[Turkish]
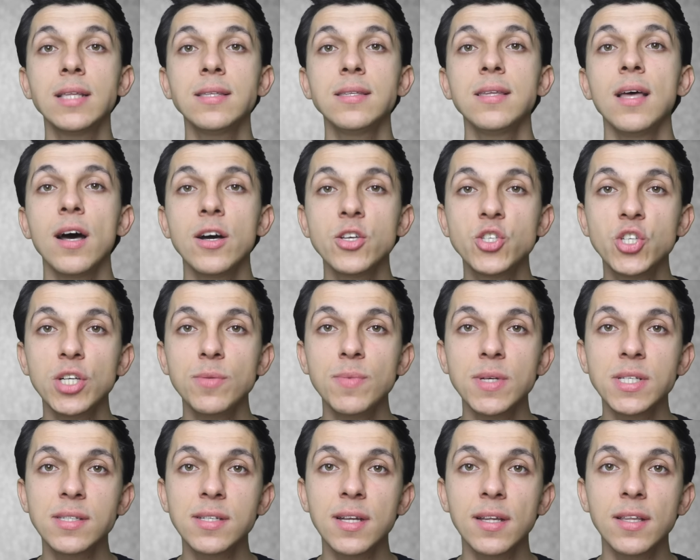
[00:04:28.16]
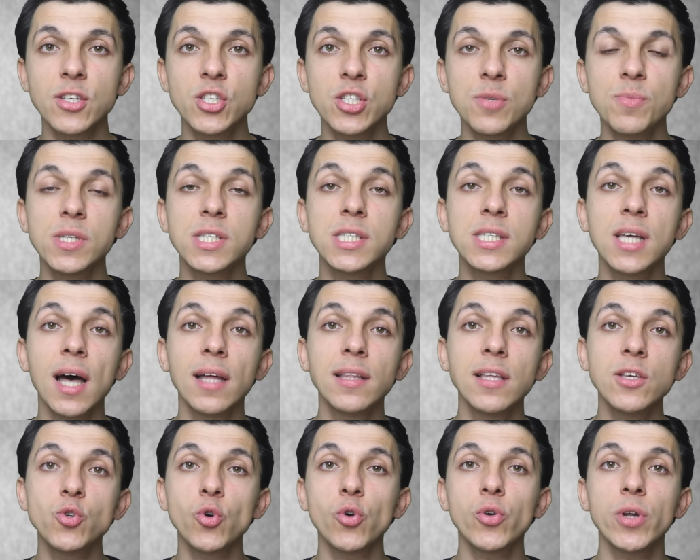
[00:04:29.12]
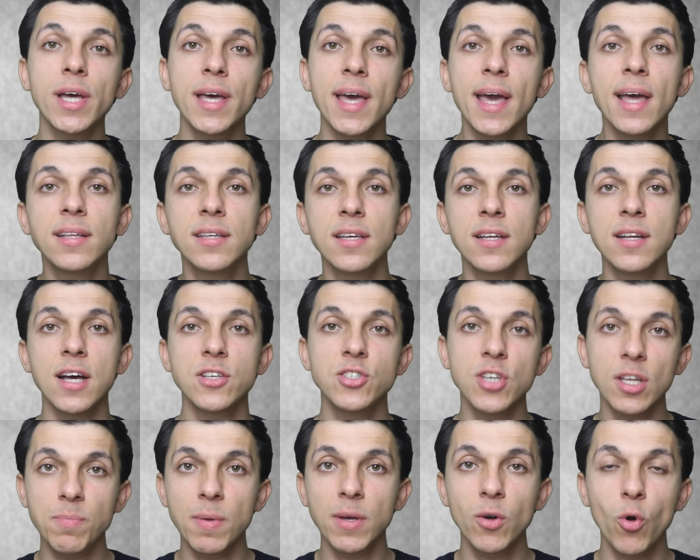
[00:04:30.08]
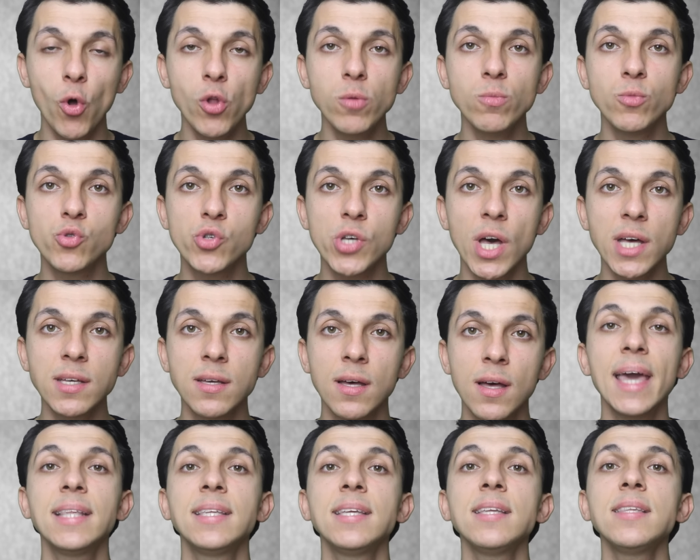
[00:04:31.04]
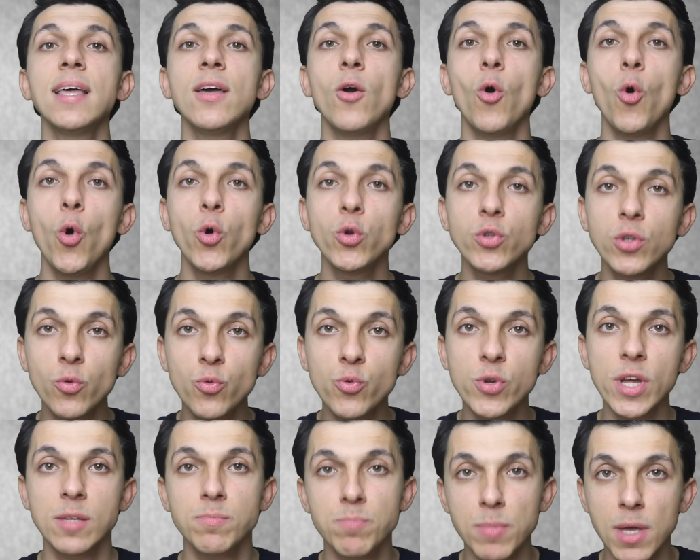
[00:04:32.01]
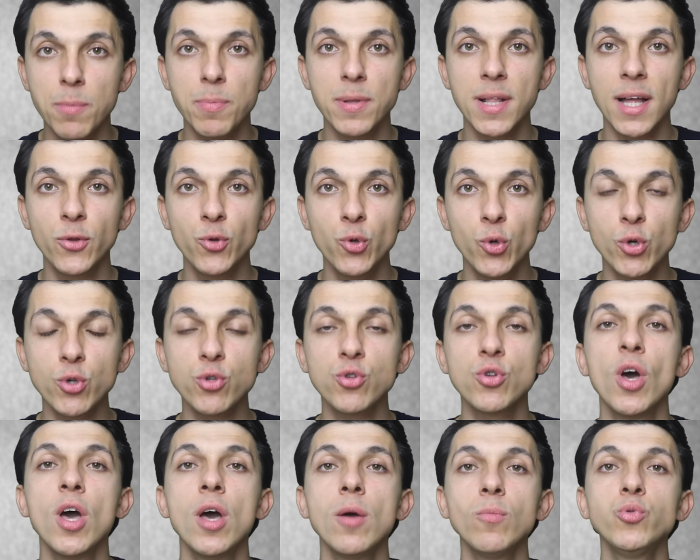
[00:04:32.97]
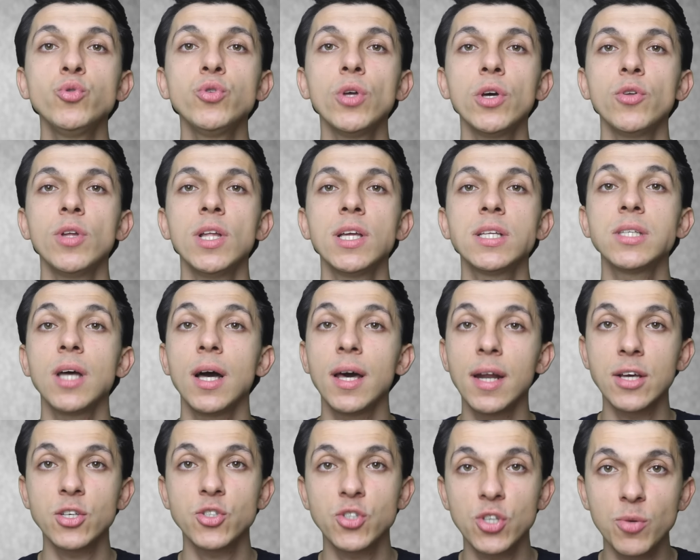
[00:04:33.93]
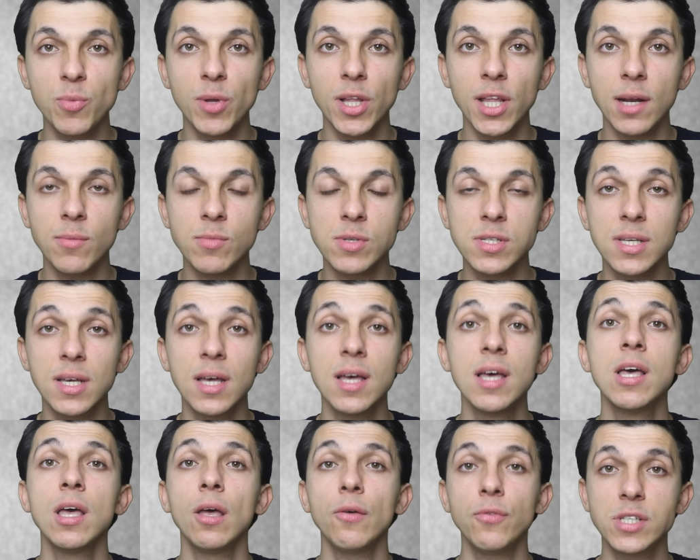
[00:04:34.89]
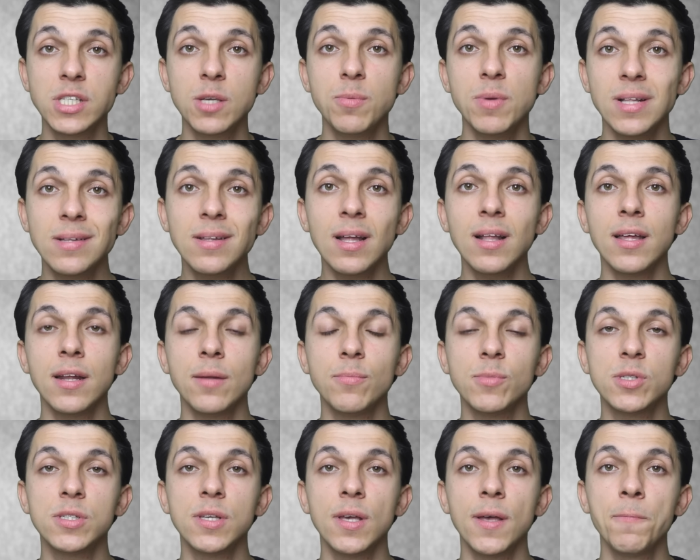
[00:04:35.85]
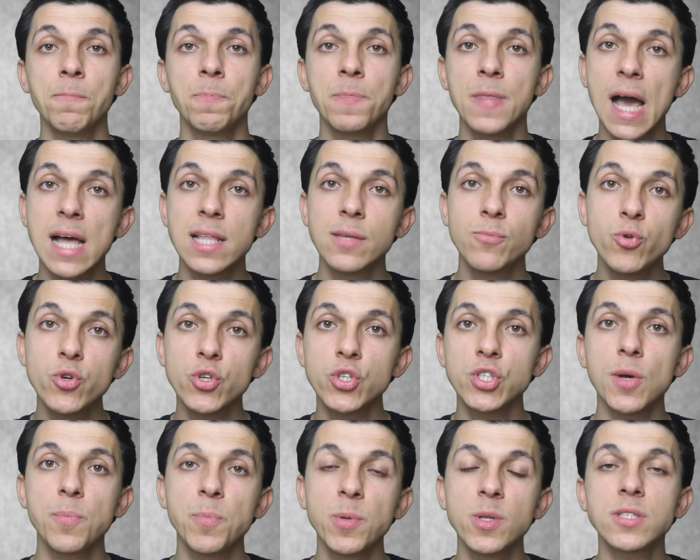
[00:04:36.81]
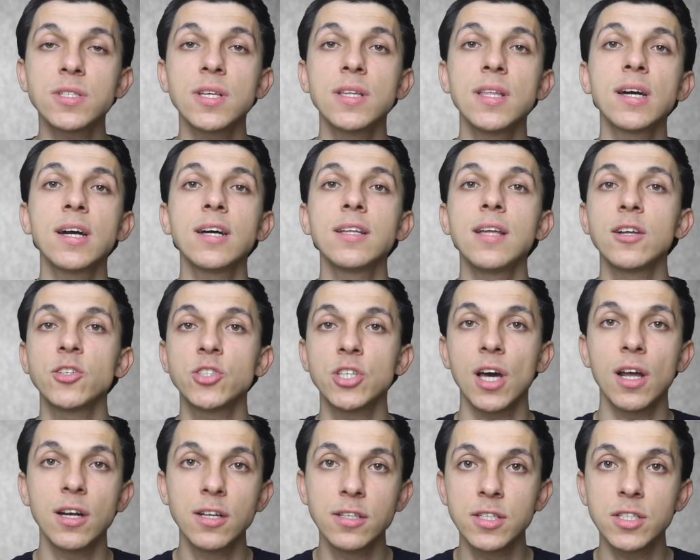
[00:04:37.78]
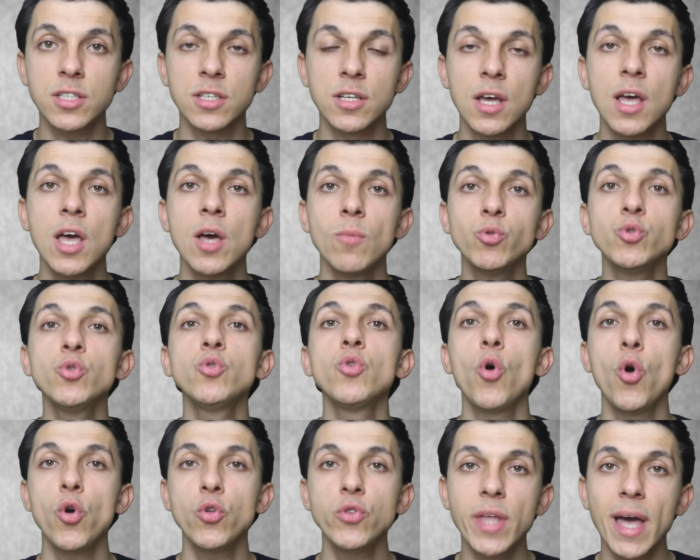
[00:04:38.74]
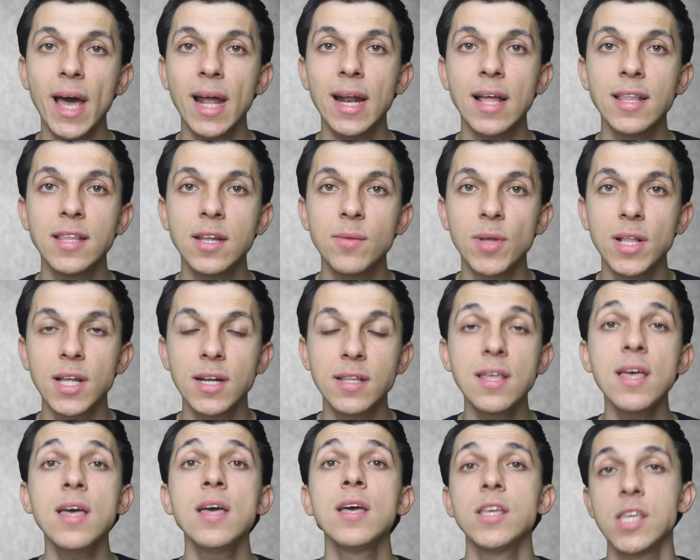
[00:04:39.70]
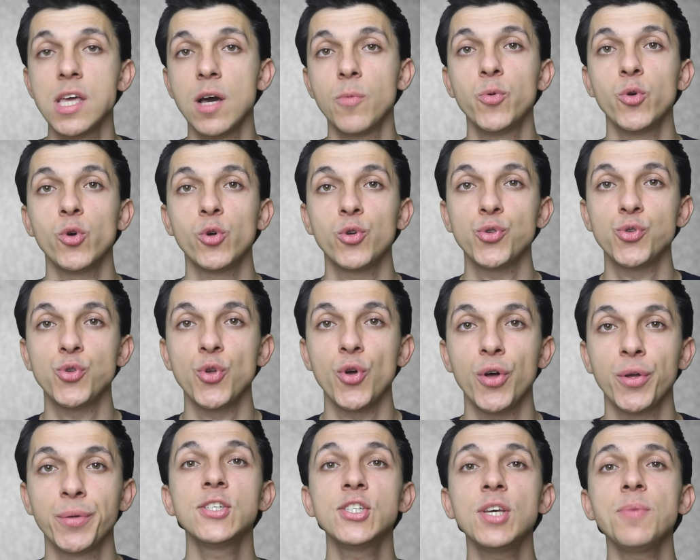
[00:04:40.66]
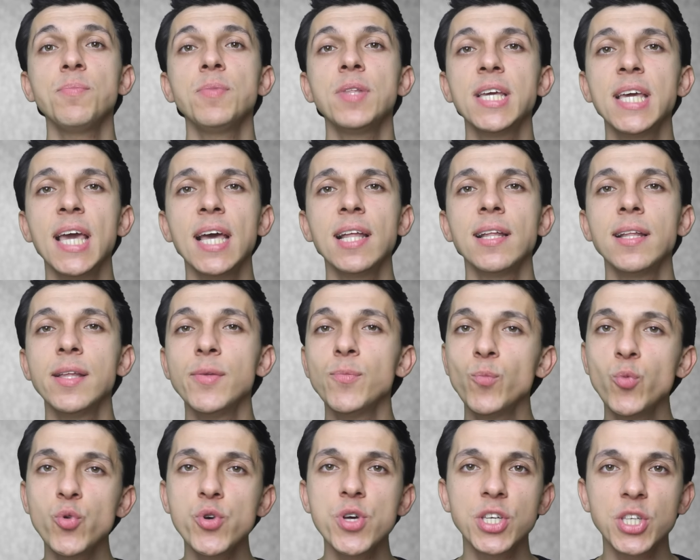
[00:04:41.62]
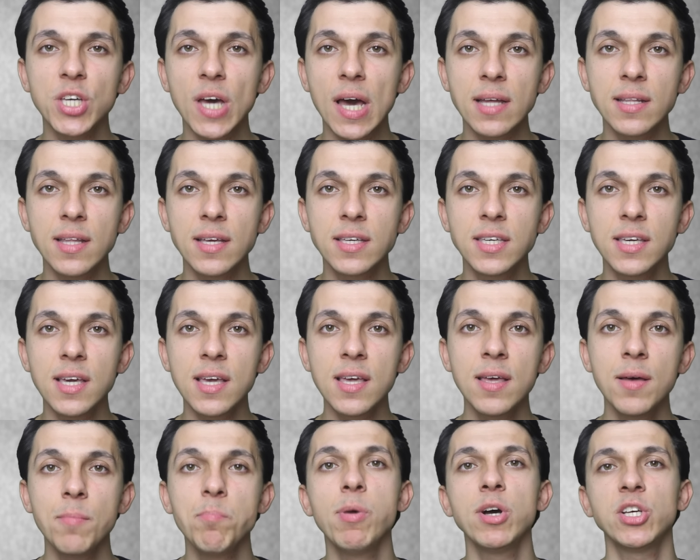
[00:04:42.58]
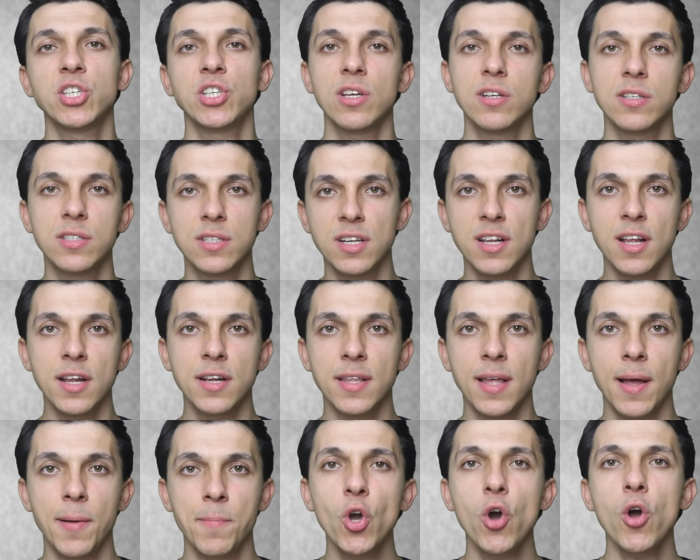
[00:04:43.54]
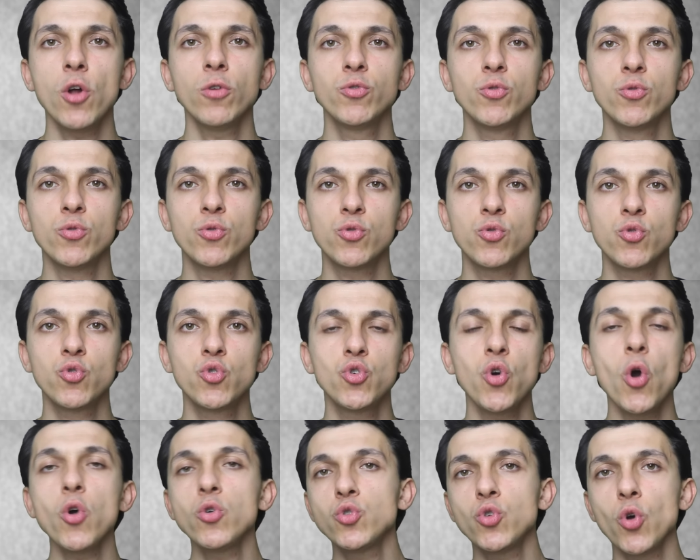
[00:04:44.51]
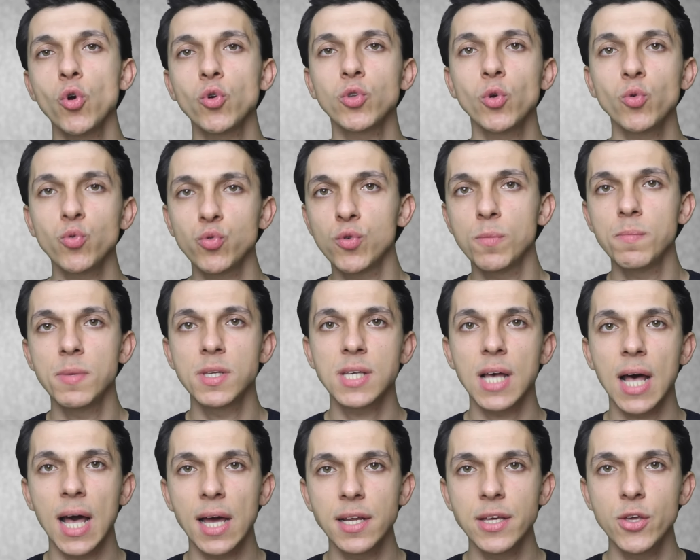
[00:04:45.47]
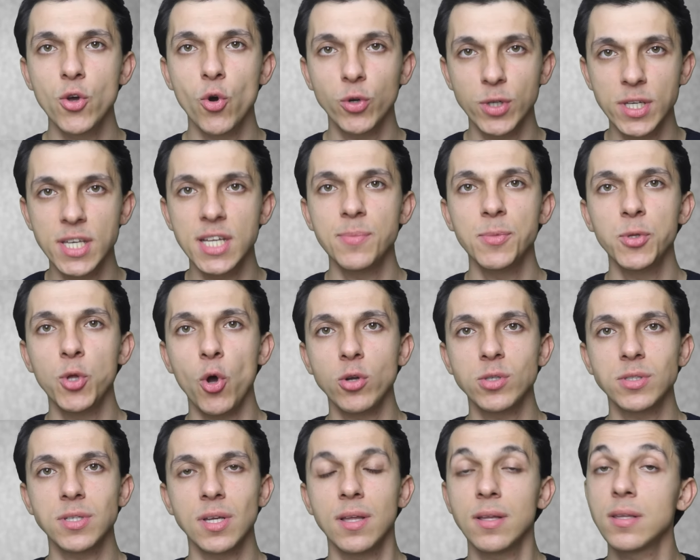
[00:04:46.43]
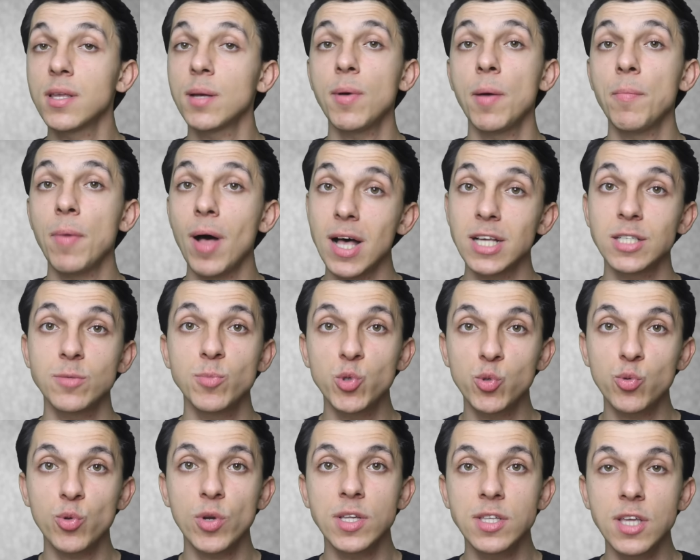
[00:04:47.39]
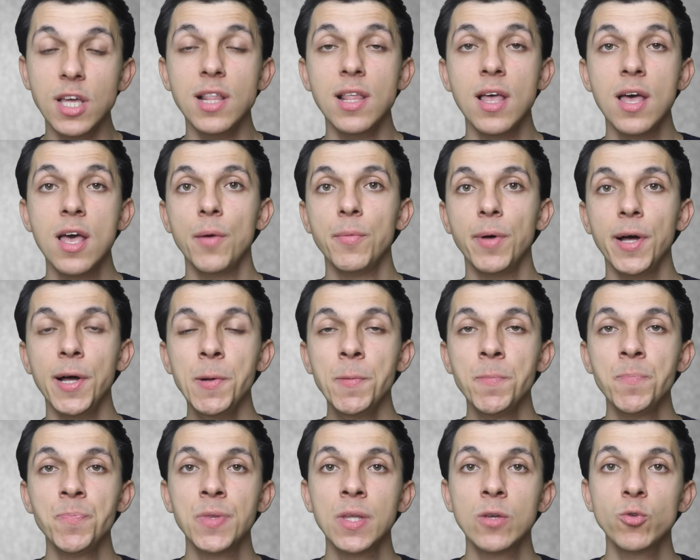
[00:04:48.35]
Hatta açılma stratejimiz sadece oraya et ihraç etmek olmayacak. Eti de orada üretmeyi planlıyoruz. Buna yönelik de araştırmalarımızı, fizibilitelerimizi yani bu iş yapılırsa ne kadar karlıdır bunun ön değerlendirmelerini yapıyoruz diyor. Şimdi gelelim bu hikayedeki başarı sırlarına. Gördünüz çok çok da uzun bir tarih yok. 24 sene tamam az bir süre değil ama